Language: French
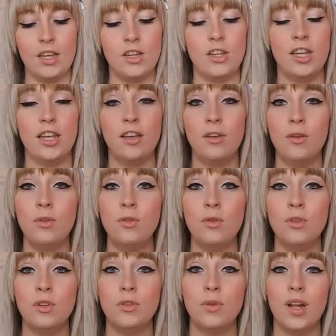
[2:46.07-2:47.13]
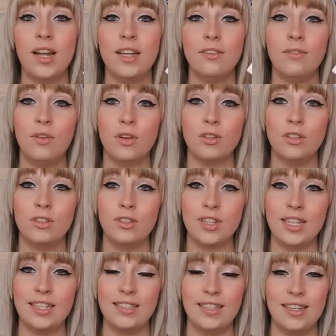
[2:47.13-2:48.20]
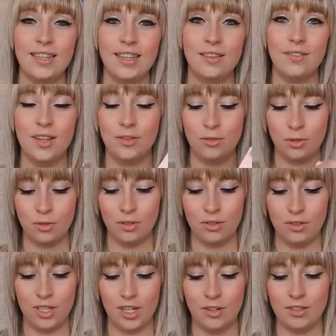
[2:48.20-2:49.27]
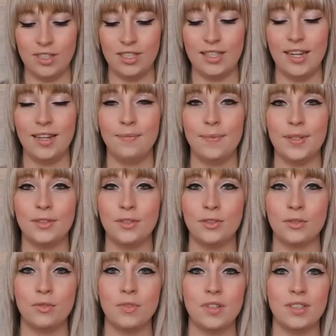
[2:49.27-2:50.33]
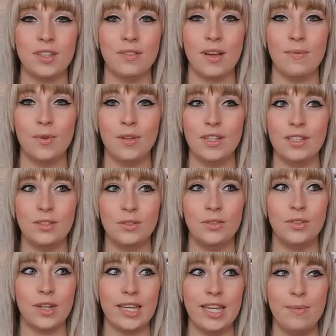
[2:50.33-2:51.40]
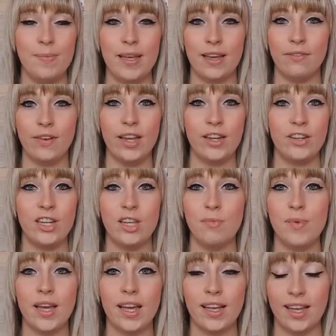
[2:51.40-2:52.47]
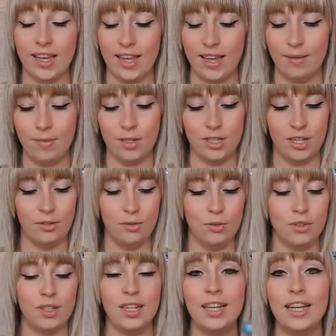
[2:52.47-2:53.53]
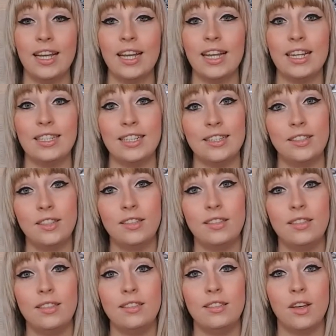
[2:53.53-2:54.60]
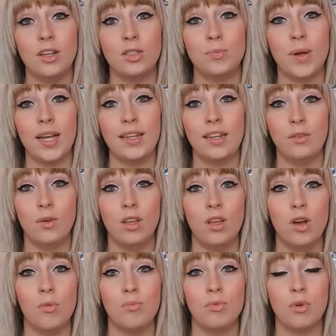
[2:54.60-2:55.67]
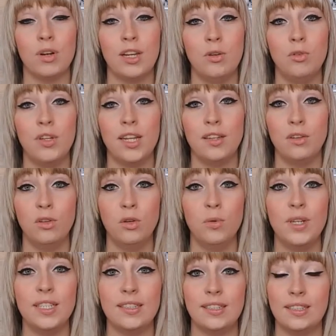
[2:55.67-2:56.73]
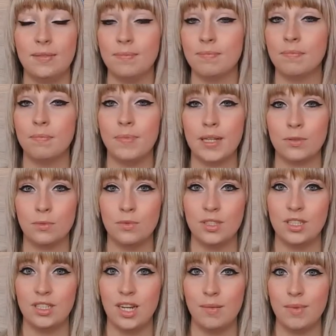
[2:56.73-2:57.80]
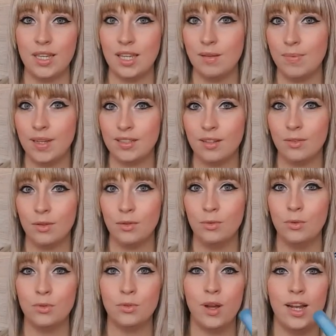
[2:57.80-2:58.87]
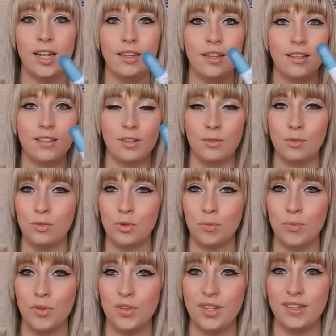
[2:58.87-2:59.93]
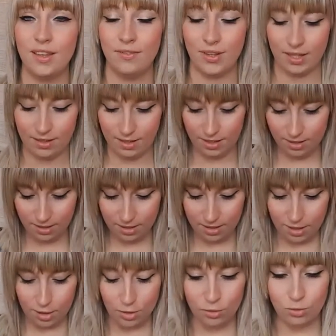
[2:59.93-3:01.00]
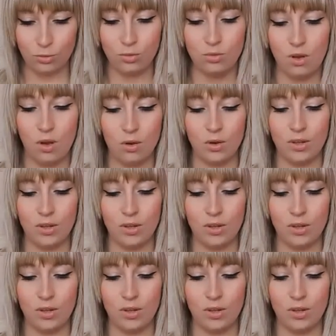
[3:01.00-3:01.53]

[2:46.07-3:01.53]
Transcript: J'ai une eau de toilette fleur de cerisier qui vient toujours de chez l'Occitane parce que je trouve que c'est vraiment des odeurs hyper fraîches et hyper agréables, j'adore. J'ai ceci, c'est un spray nettoyant pour les lunettes de WC parce qu'on ne sait jamais qui passe avant nous aux toilettes et que c'est toujours mieux de désaffecter, surtout quand on